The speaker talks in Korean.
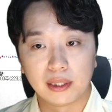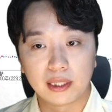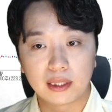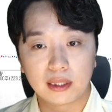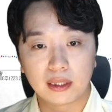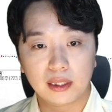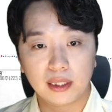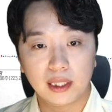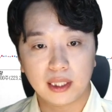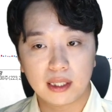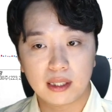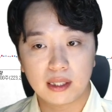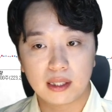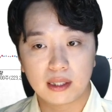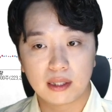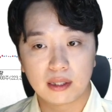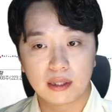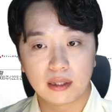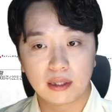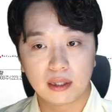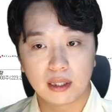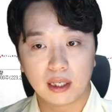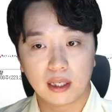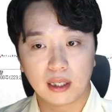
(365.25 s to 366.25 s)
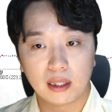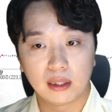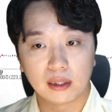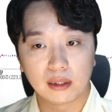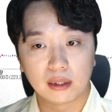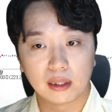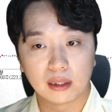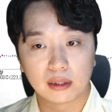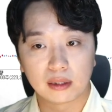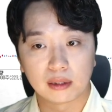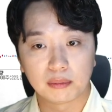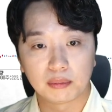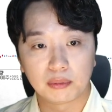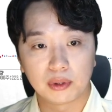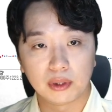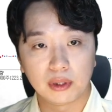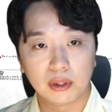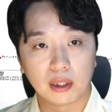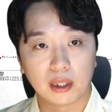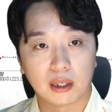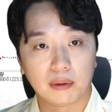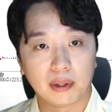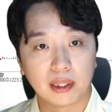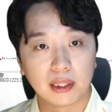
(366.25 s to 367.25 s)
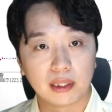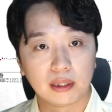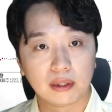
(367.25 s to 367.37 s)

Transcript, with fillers: STX가 일단 급등이 나와